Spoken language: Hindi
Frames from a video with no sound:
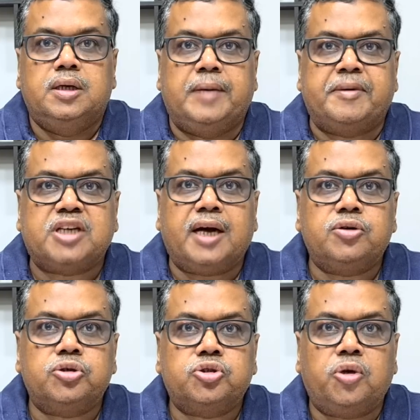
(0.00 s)
नमस्कार
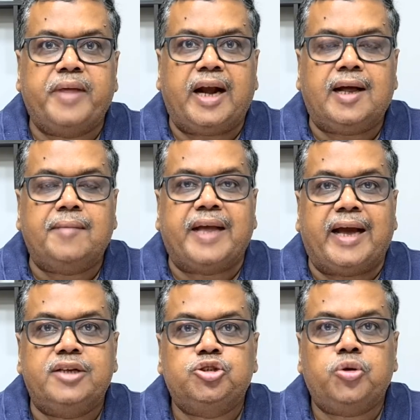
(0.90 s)
दोस्तों मेरा नाम
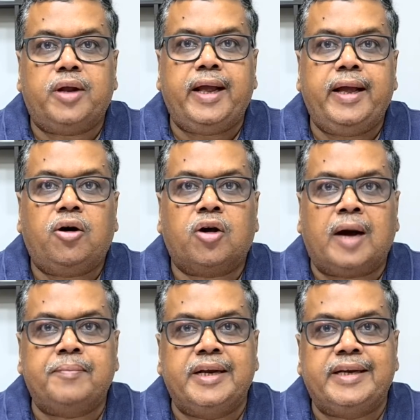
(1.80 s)
ज्ञानेश्वर है और
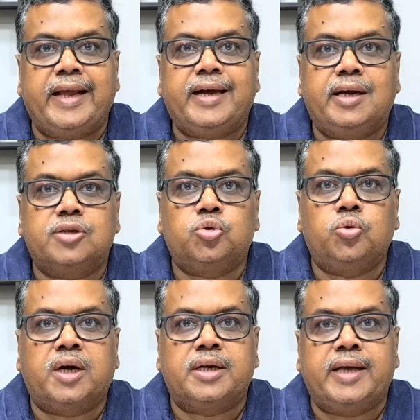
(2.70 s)
आपने देखना
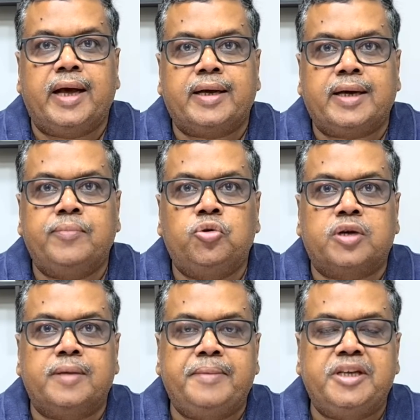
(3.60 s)
शुरू कर दिया है खबरों
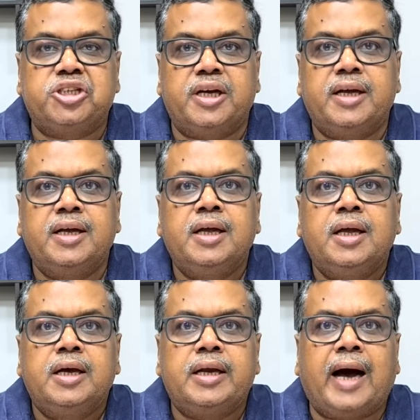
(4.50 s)
के पीछे
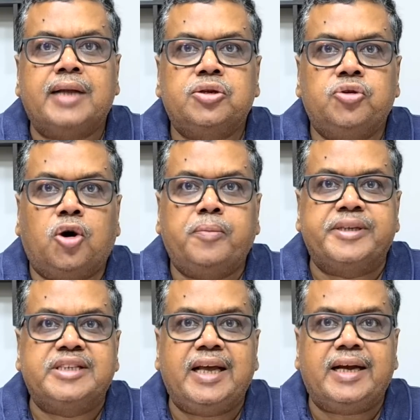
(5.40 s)
रात नौ
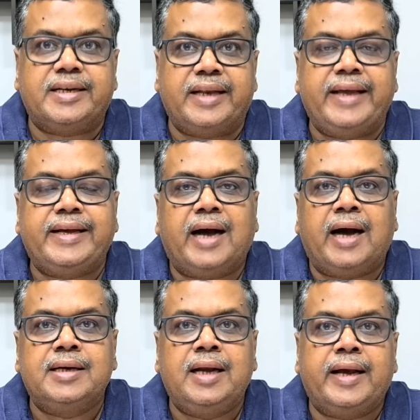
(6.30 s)
बजे एक नई
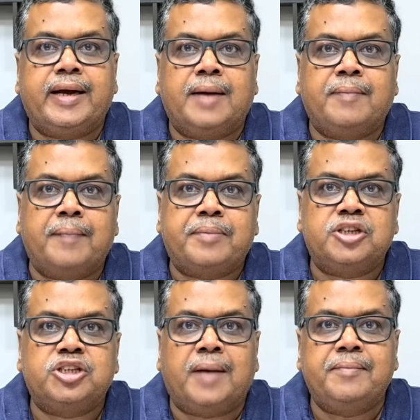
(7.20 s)
कहानी लेकर हम आपके
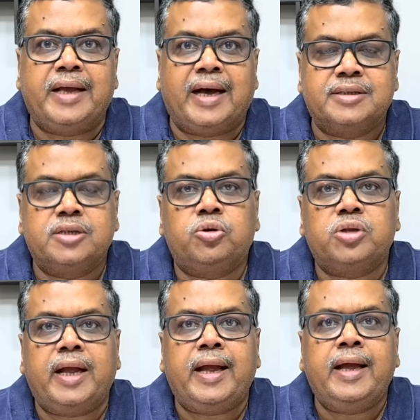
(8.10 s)
सामने हाजिर
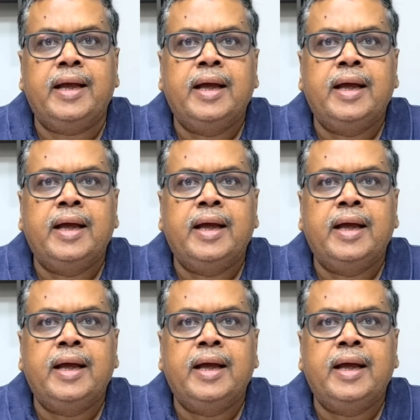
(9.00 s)
होते हैं